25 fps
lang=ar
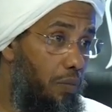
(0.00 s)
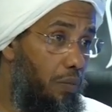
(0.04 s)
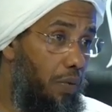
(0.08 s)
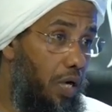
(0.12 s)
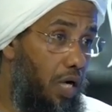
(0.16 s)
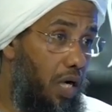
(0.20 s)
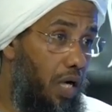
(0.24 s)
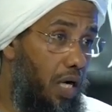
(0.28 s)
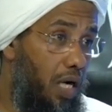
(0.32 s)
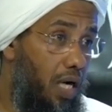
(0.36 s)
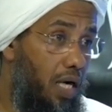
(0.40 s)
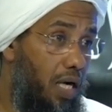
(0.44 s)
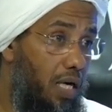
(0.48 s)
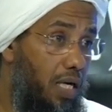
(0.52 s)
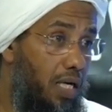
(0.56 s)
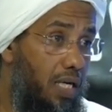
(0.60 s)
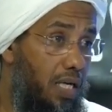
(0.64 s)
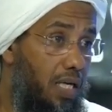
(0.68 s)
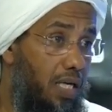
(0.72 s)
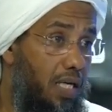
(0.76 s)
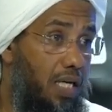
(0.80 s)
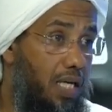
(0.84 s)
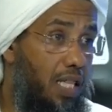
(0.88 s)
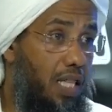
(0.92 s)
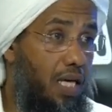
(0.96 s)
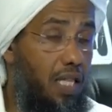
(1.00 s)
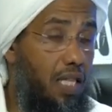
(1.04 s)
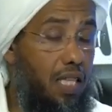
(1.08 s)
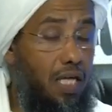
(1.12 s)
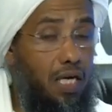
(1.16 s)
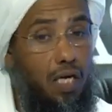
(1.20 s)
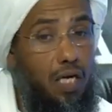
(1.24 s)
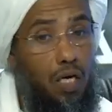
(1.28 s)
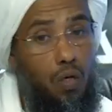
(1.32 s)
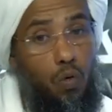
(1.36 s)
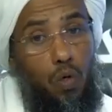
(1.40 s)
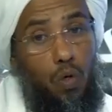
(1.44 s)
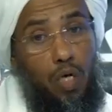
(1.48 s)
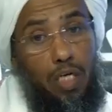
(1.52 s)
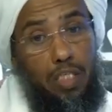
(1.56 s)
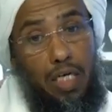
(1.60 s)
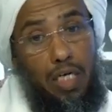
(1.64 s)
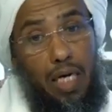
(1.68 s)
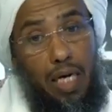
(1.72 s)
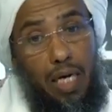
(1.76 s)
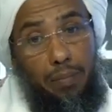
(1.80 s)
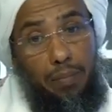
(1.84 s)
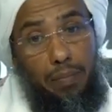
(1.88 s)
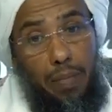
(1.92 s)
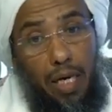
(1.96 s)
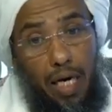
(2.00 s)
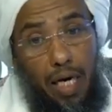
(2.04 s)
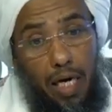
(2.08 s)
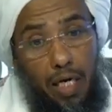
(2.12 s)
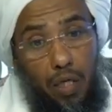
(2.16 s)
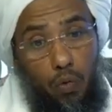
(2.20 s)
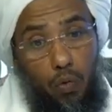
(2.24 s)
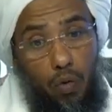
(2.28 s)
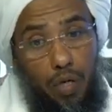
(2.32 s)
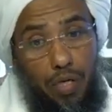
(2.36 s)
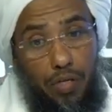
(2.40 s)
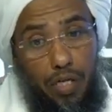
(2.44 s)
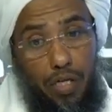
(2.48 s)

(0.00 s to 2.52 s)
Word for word: الأمراء إذا ذكروا رجاء بن حيوة